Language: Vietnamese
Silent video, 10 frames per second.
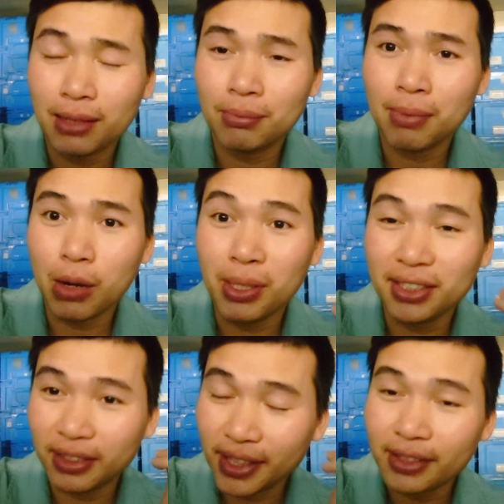trang báo
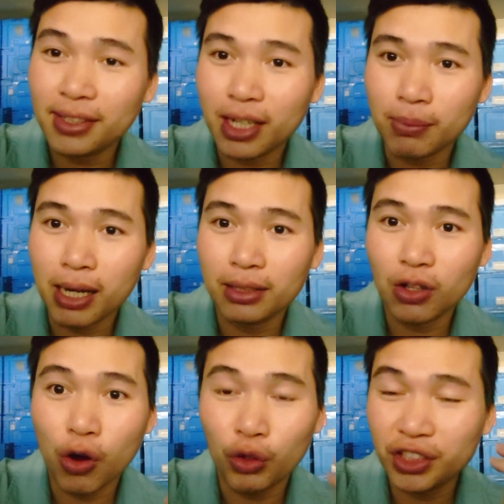bằng tiếng Nhật nha các bạn,
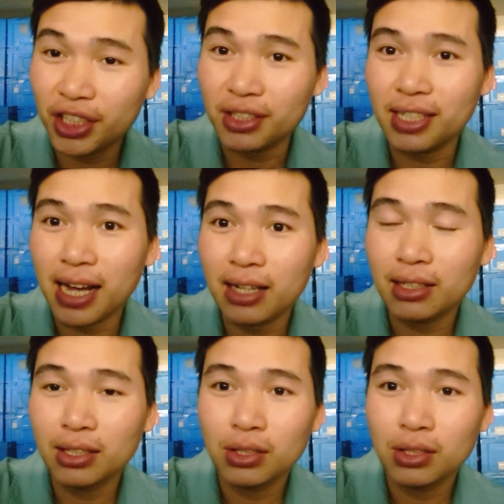họ còn chỉnh ra,